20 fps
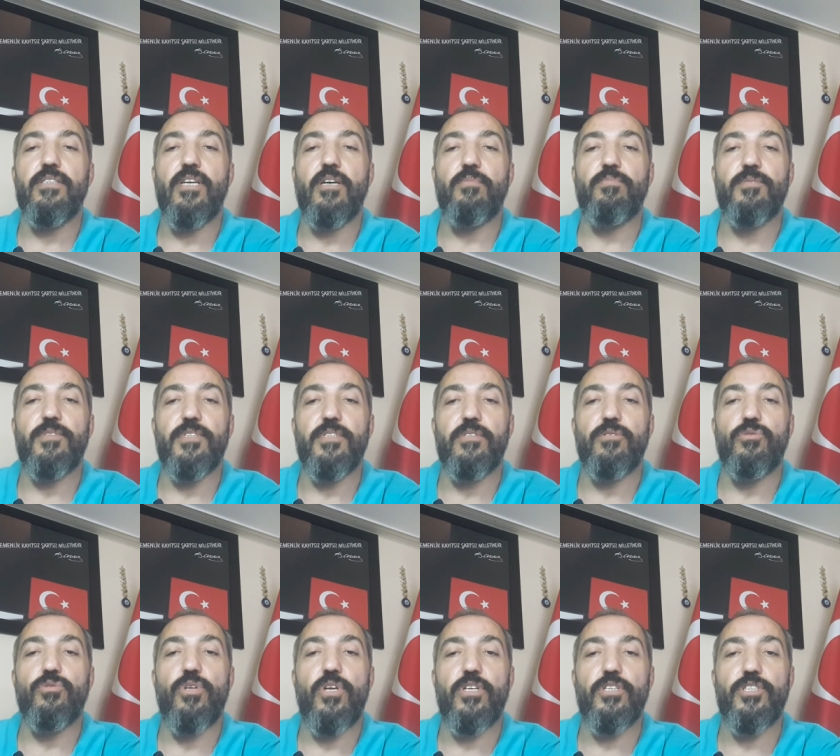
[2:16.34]

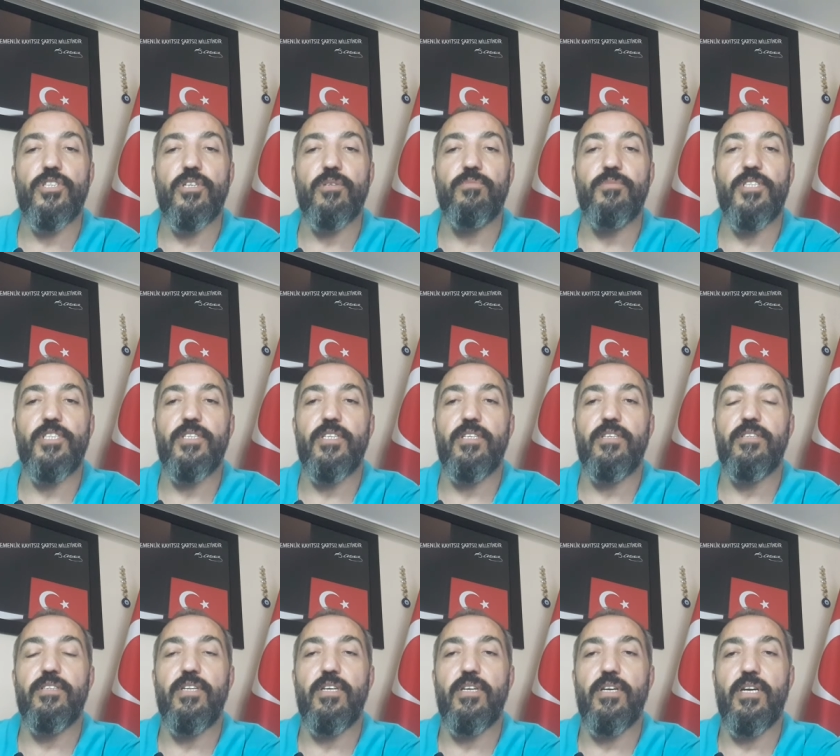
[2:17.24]
yaptığı, dün akşam
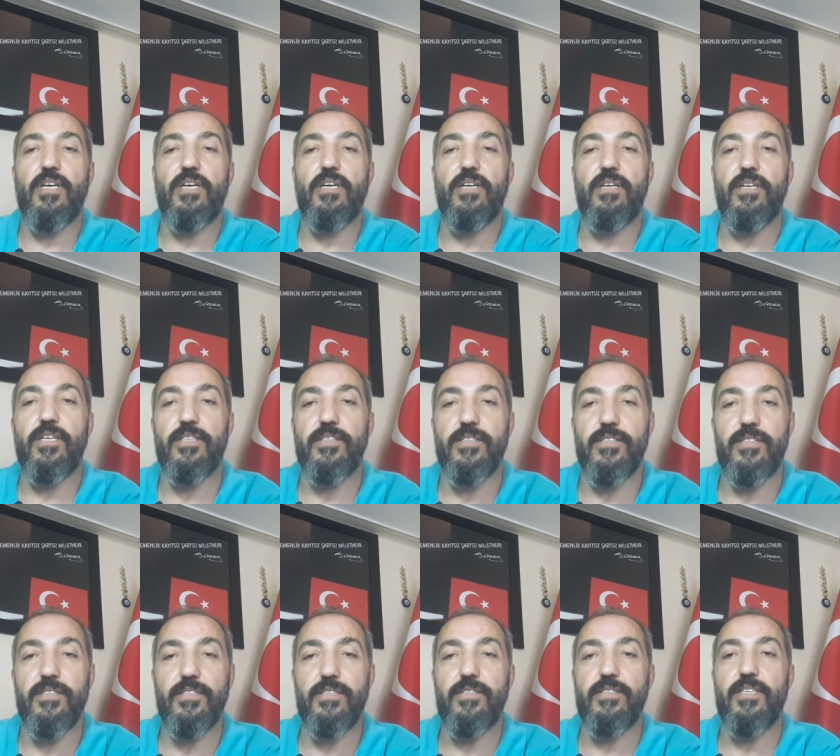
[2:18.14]
bizleri de
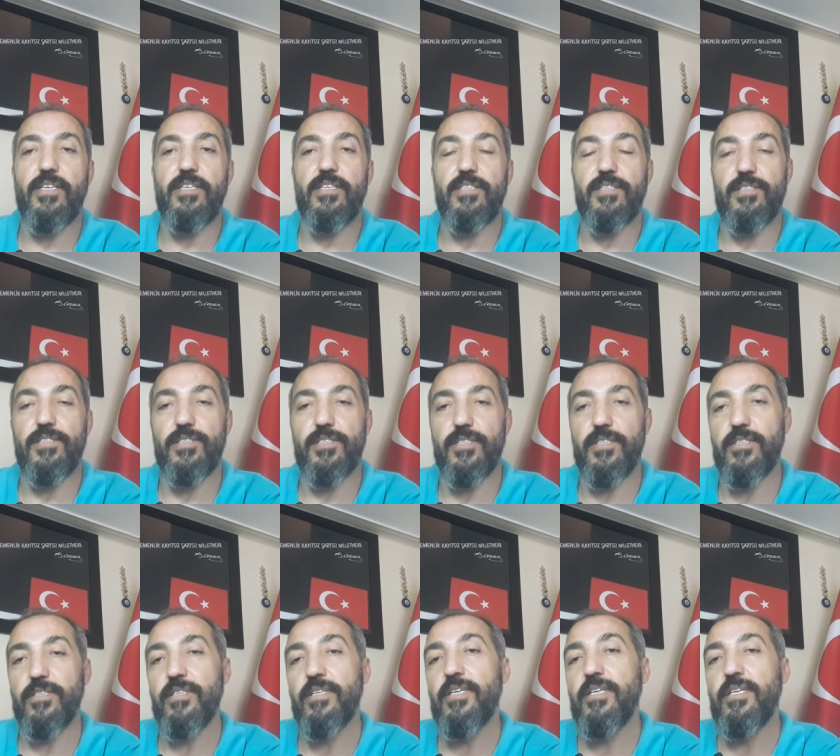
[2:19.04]
ağırladığı
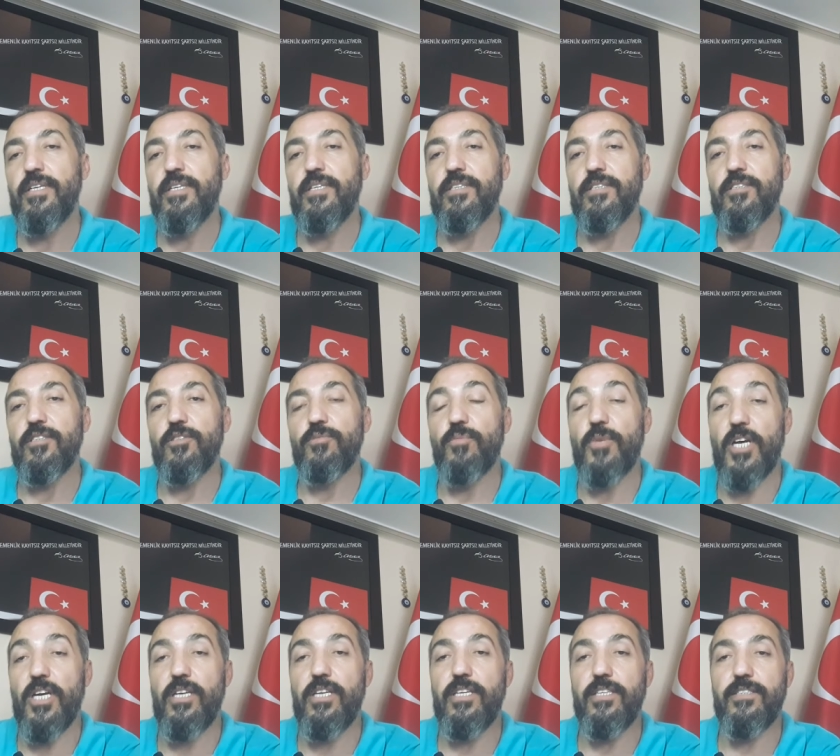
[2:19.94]
tesisin e,
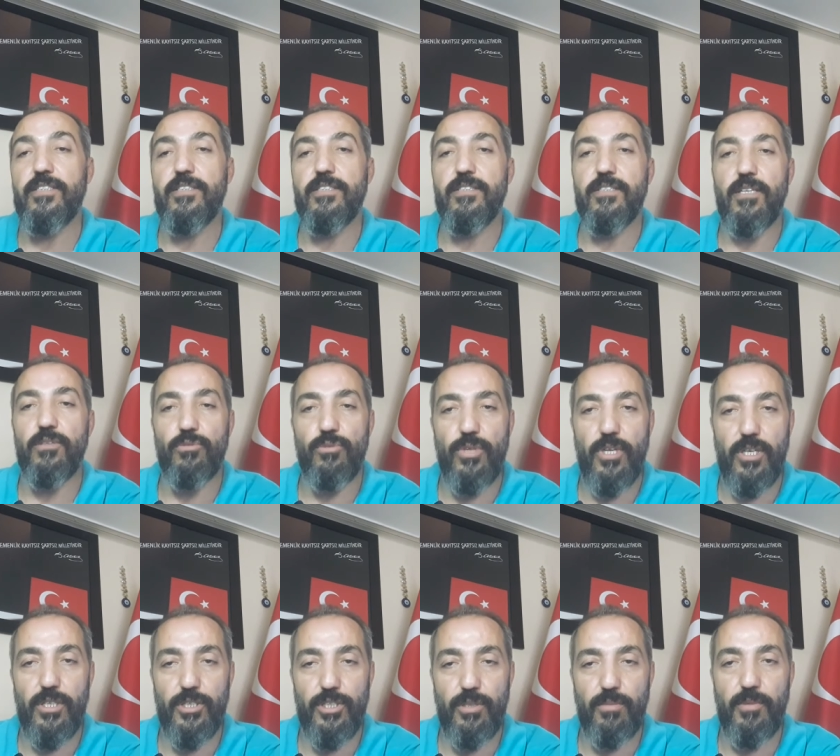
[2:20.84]
maliyetini de dün
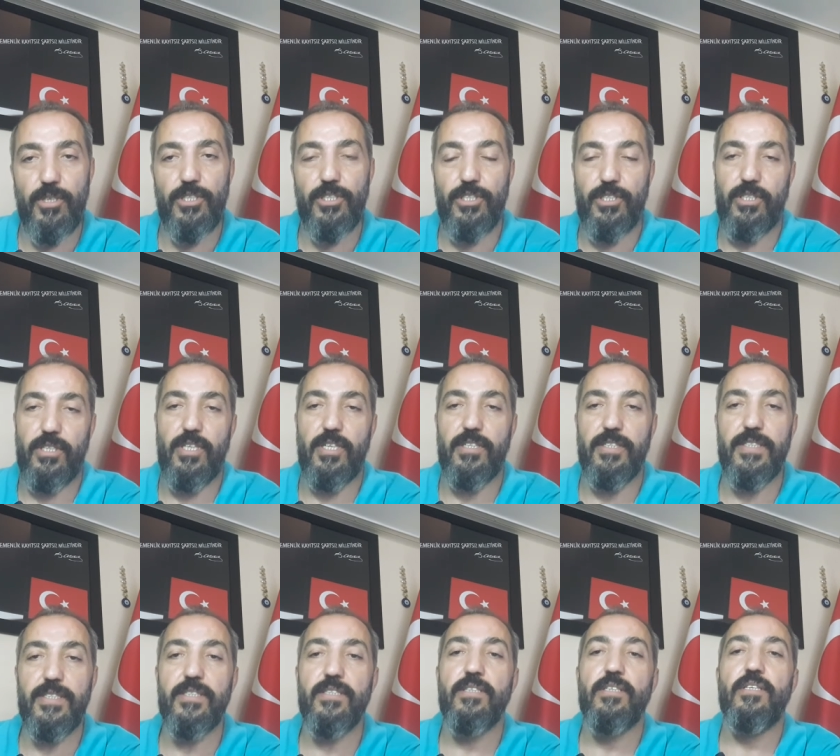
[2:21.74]
akşam
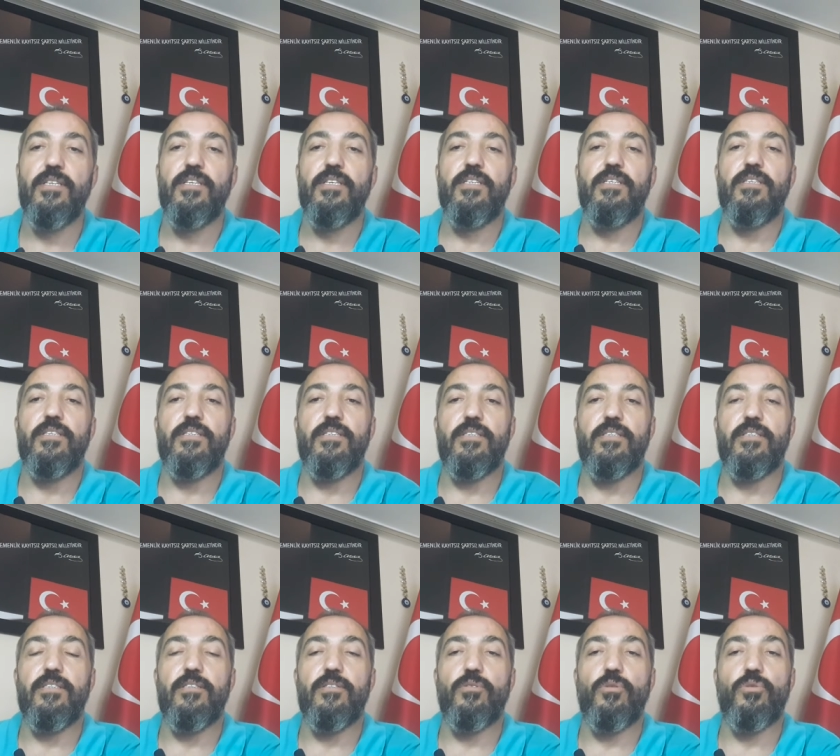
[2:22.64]
açıkladı.
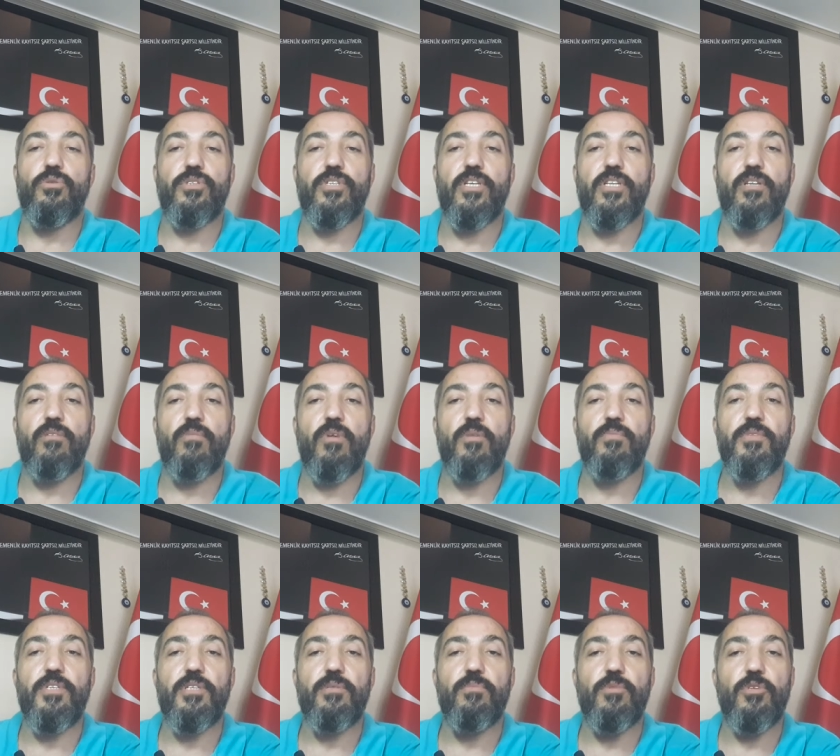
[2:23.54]
E,
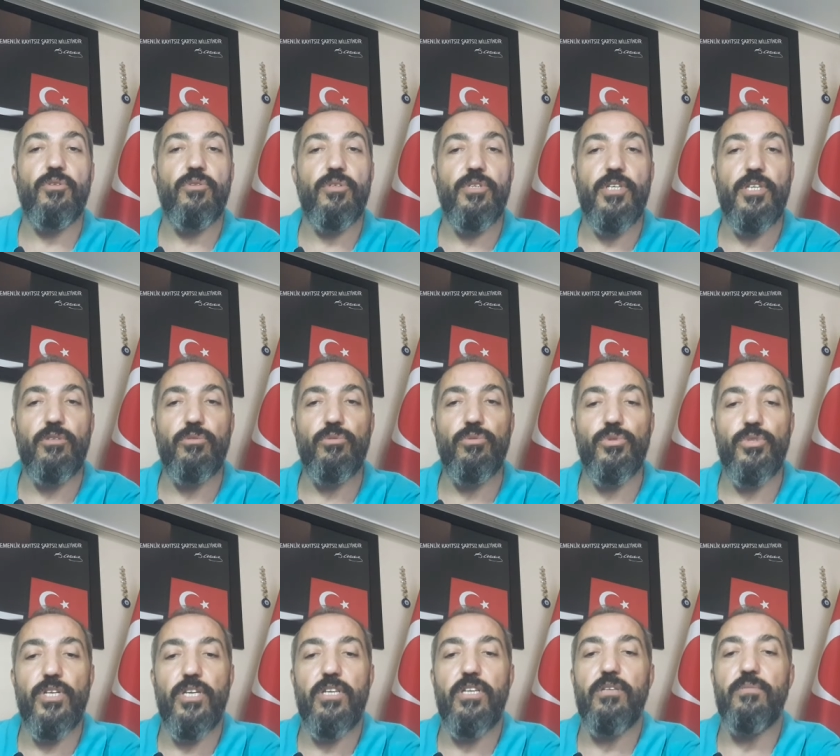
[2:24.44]
ortalama 1 milyon
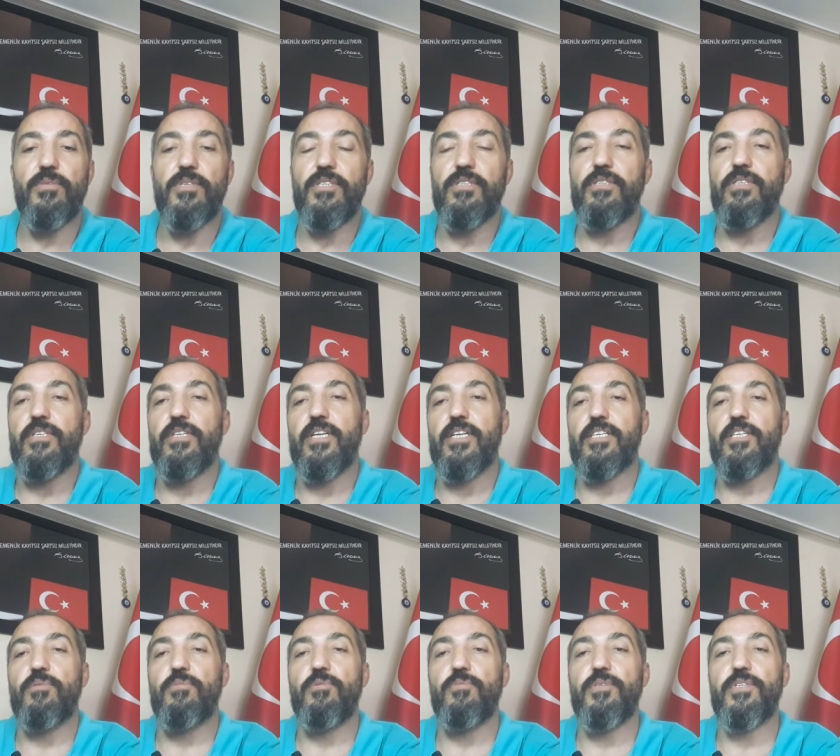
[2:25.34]
750 bin lira
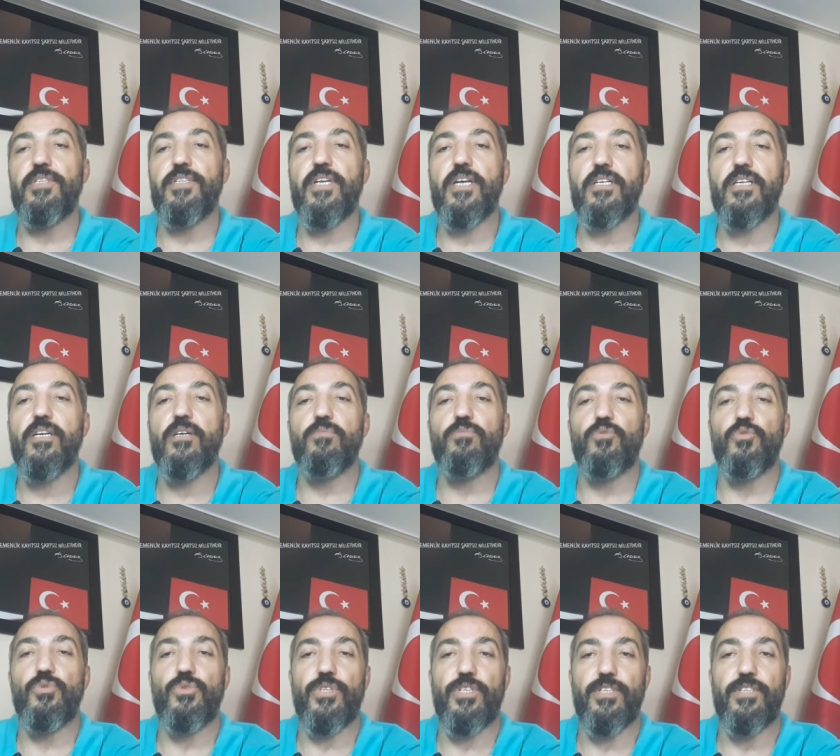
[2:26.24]
gibi bir
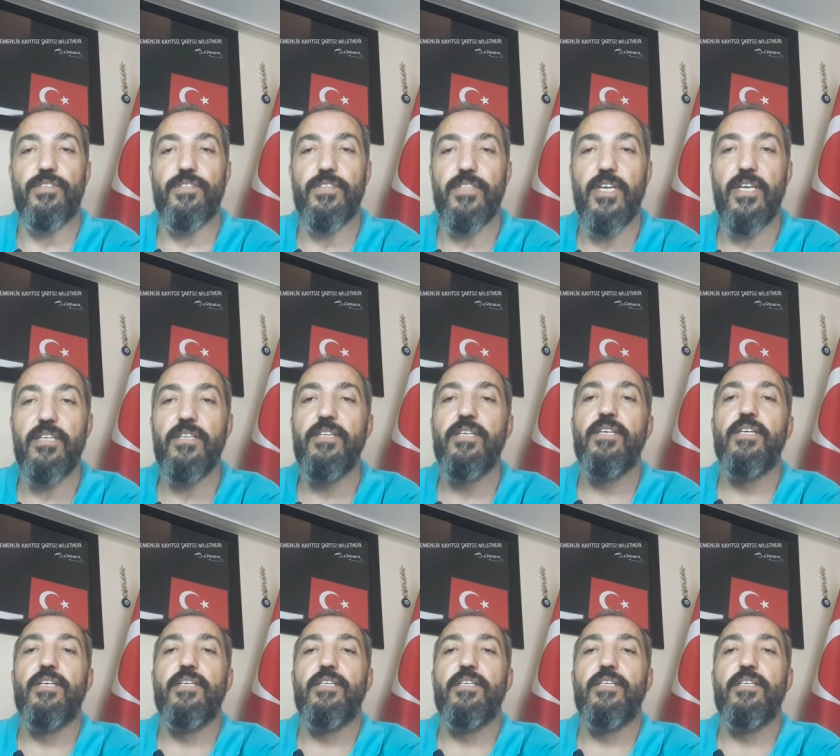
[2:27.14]
rakam üzerinden